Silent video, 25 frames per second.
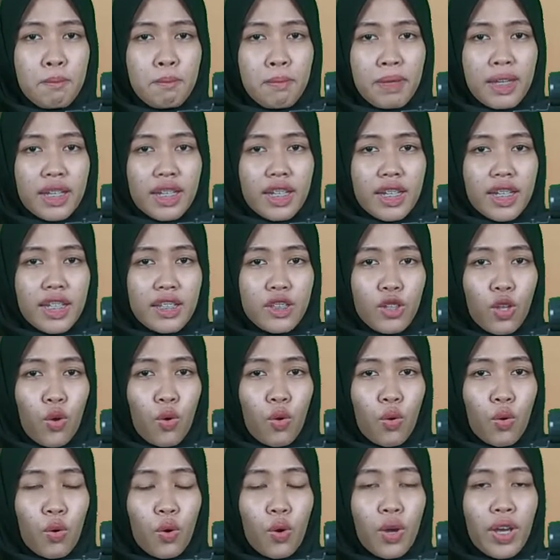pilih
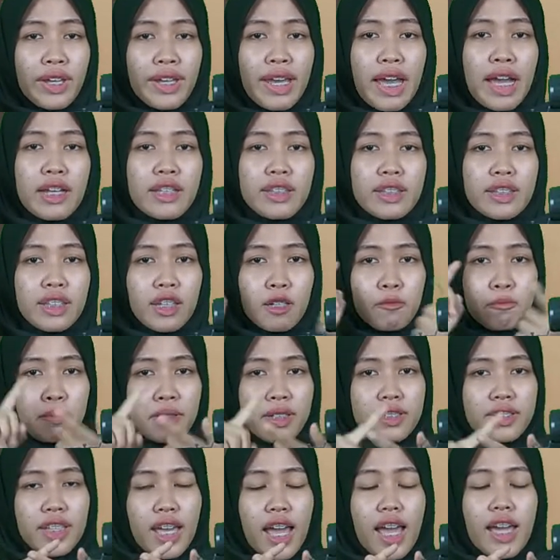toko yang
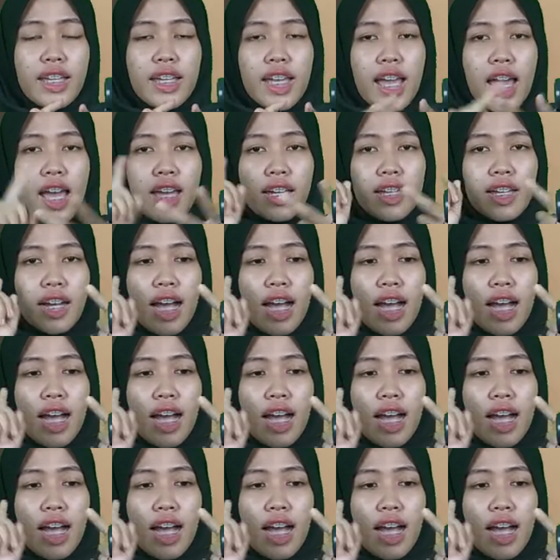terpercaya,